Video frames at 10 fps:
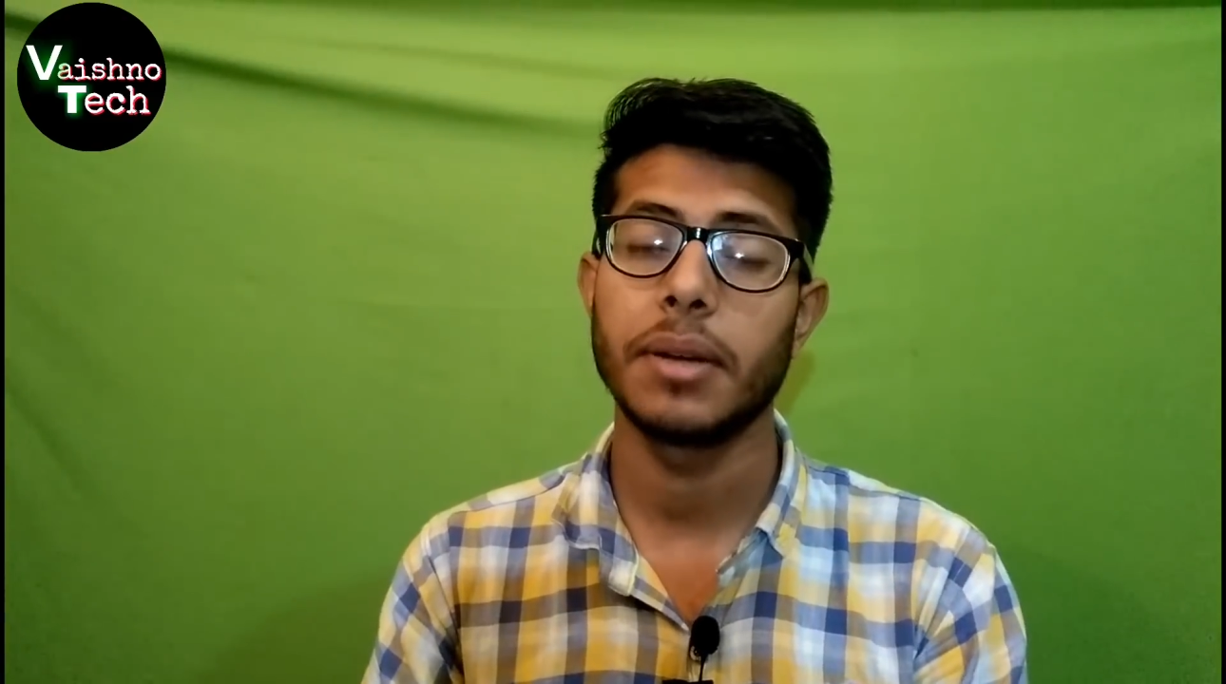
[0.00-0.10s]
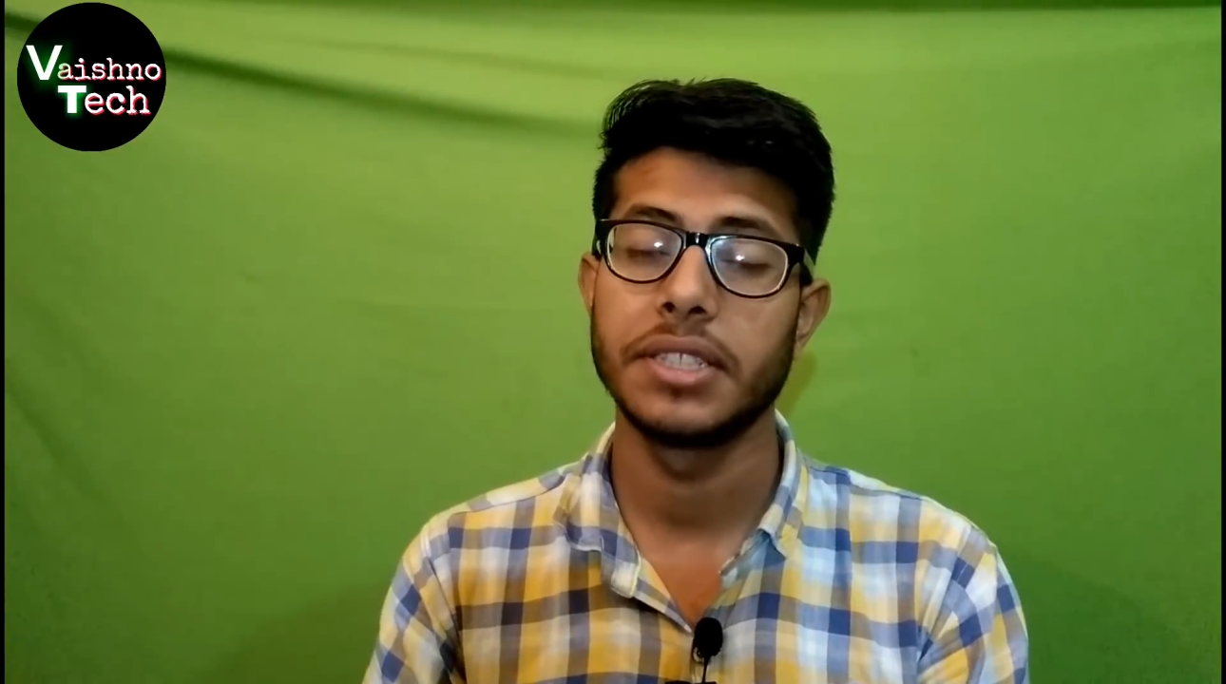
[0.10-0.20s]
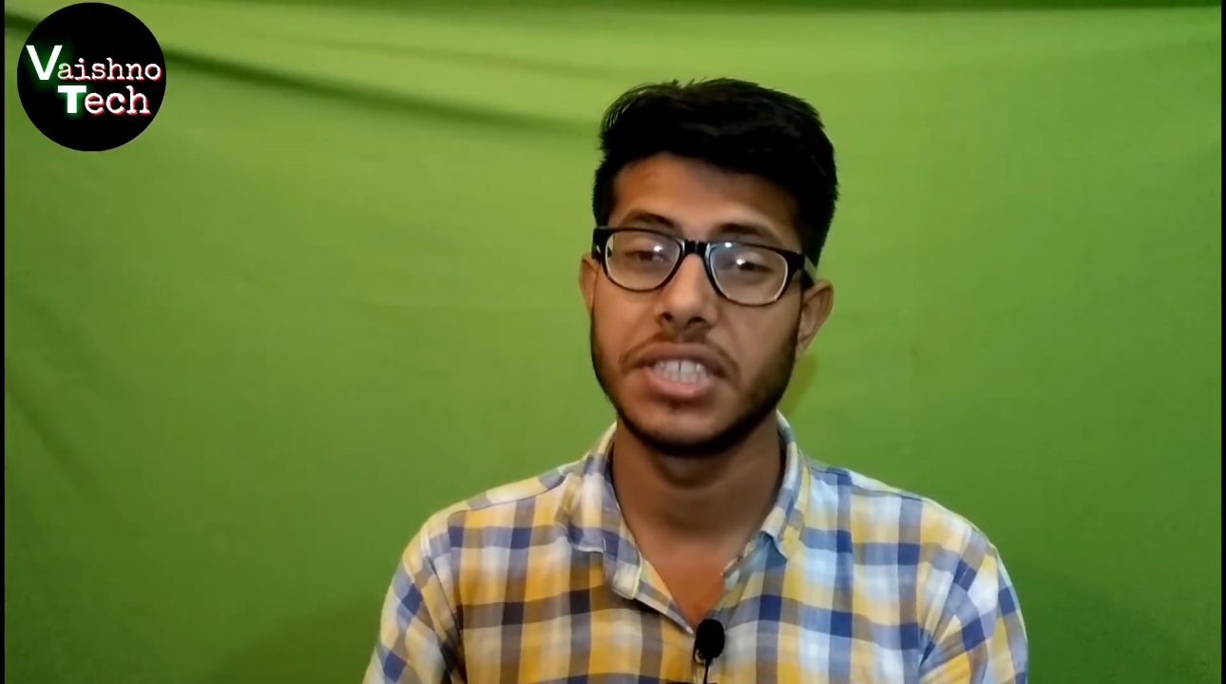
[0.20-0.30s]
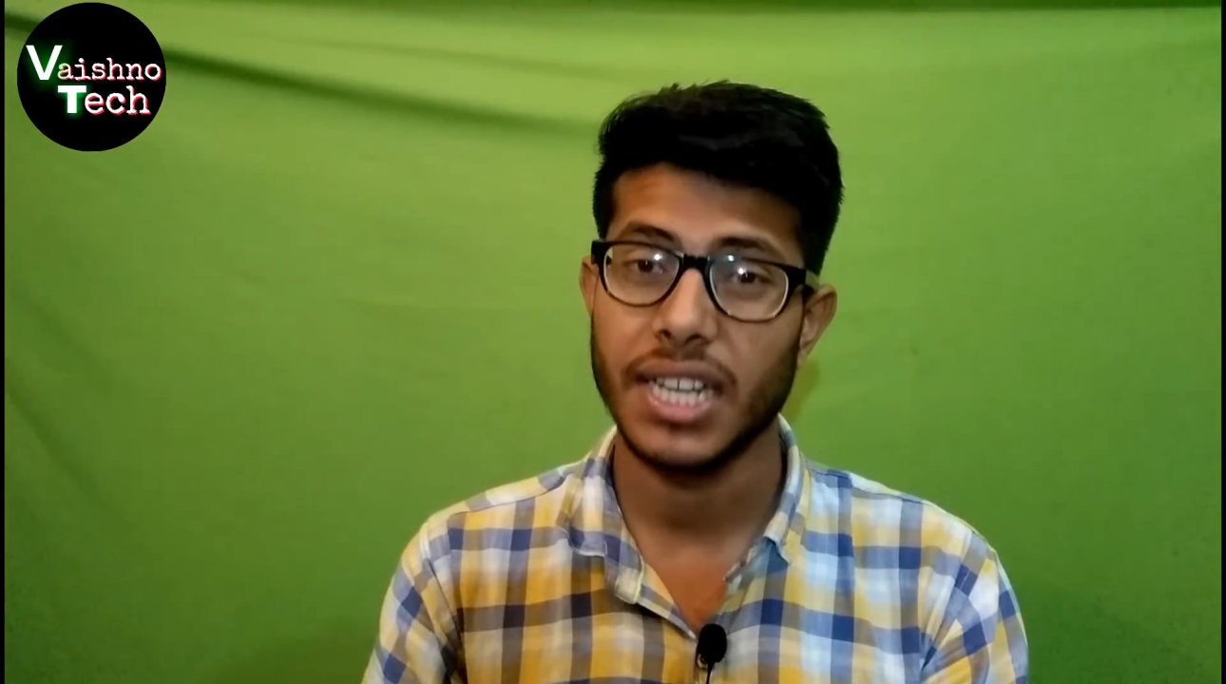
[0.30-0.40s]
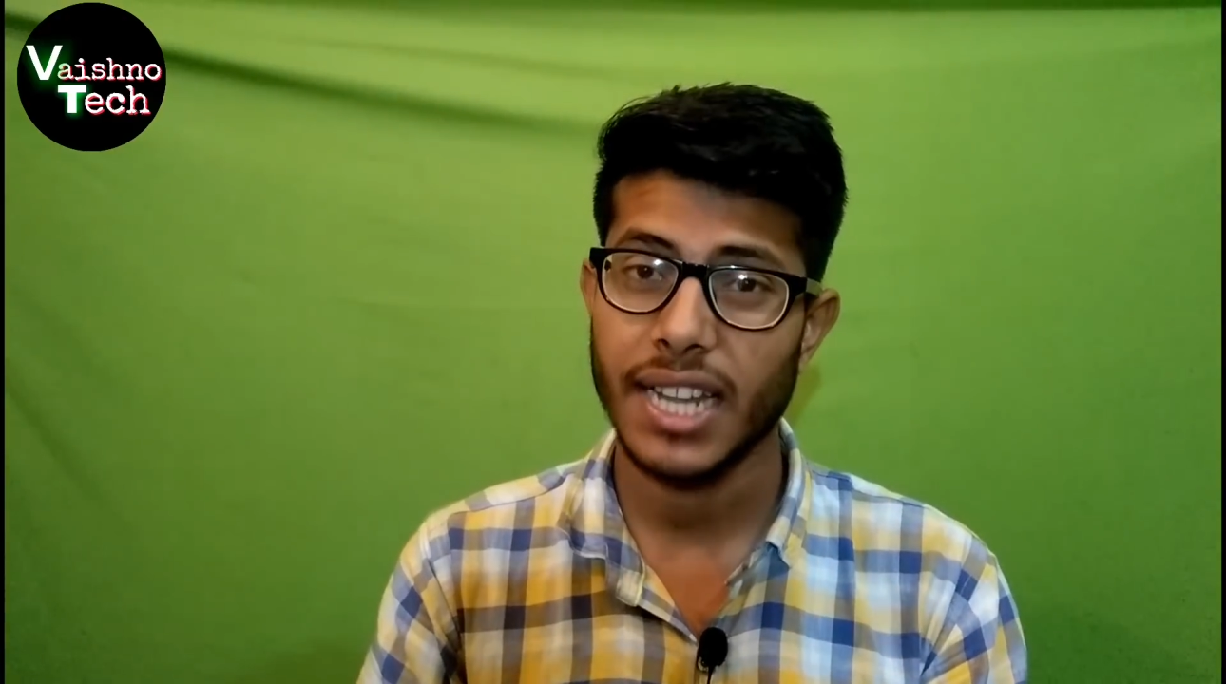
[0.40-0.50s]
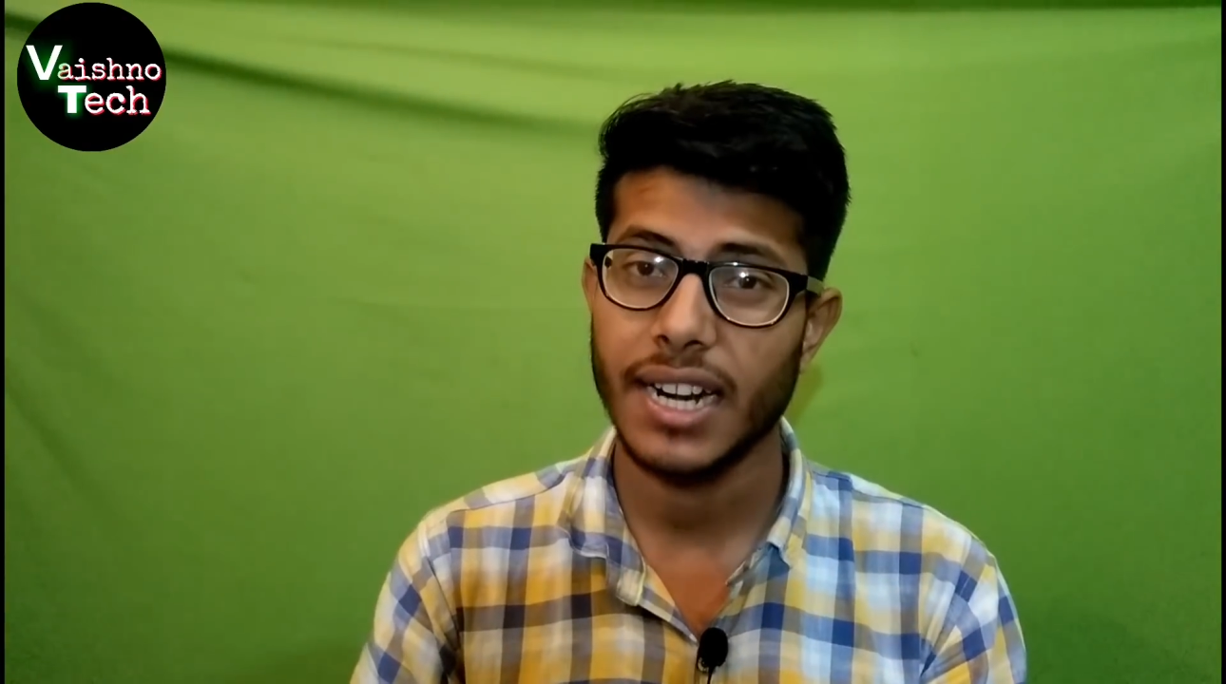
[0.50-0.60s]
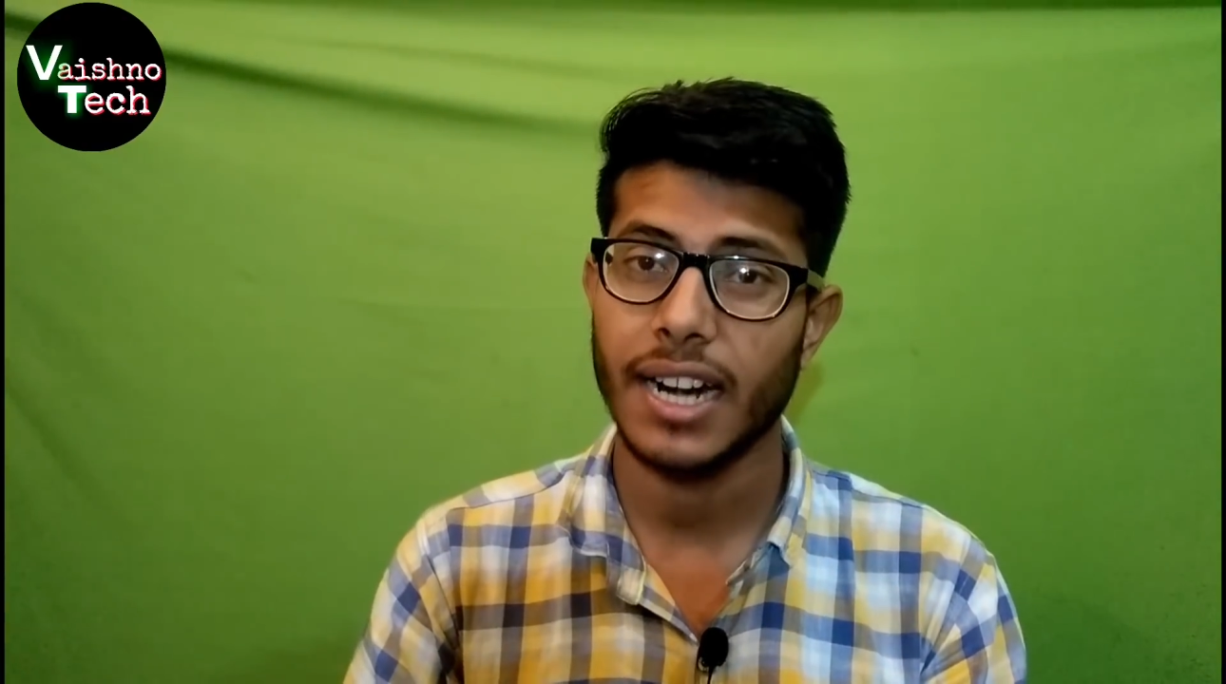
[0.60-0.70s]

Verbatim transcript: पर ज़्यादा